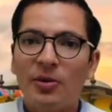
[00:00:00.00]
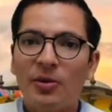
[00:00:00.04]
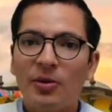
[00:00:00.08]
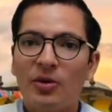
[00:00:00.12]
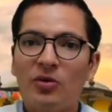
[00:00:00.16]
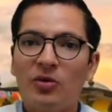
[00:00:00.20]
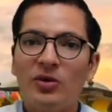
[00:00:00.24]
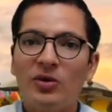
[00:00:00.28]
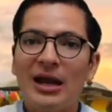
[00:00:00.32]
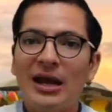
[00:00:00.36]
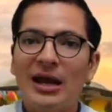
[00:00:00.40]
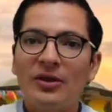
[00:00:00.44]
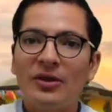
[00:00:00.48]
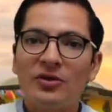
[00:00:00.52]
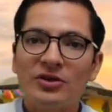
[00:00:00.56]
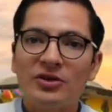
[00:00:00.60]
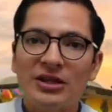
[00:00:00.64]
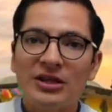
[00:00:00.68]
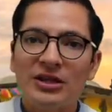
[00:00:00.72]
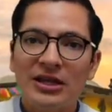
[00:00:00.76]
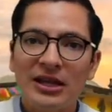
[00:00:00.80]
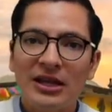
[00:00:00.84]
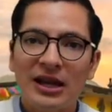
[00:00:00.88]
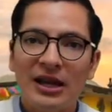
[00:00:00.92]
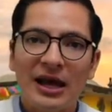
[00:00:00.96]
Por un
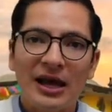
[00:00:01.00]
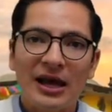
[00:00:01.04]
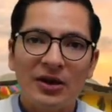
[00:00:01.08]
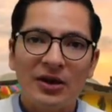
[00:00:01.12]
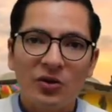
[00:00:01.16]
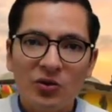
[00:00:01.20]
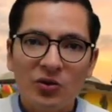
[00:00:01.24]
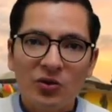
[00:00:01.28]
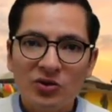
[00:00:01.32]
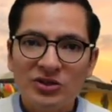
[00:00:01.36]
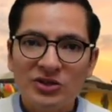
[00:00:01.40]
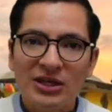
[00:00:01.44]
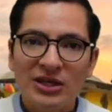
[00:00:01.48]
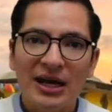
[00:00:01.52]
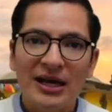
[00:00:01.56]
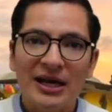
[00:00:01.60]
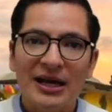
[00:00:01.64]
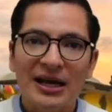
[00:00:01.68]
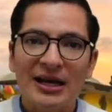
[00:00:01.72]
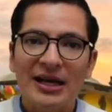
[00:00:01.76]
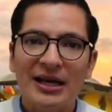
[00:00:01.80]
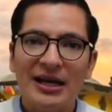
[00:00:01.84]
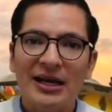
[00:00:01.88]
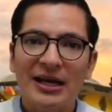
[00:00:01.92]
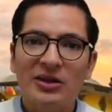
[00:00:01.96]
lado tienen a
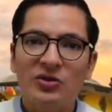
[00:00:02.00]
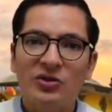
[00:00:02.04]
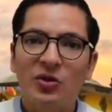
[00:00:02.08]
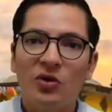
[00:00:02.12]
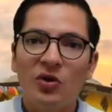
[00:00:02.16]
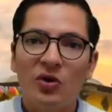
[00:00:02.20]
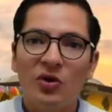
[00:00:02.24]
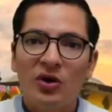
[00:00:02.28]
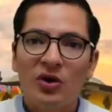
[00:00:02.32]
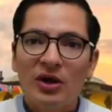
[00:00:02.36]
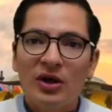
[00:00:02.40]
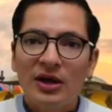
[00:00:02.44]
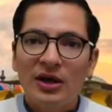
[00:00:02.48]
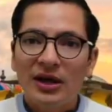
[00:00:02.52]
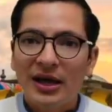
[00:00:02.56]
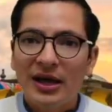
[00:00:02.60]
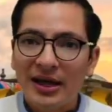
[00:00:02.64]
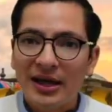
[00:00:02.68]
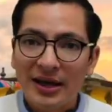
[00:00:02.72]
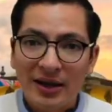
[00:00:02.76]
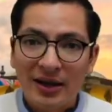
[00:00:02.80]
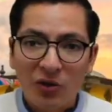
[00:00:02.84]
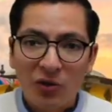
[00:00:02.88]
Rusia queriendo eh,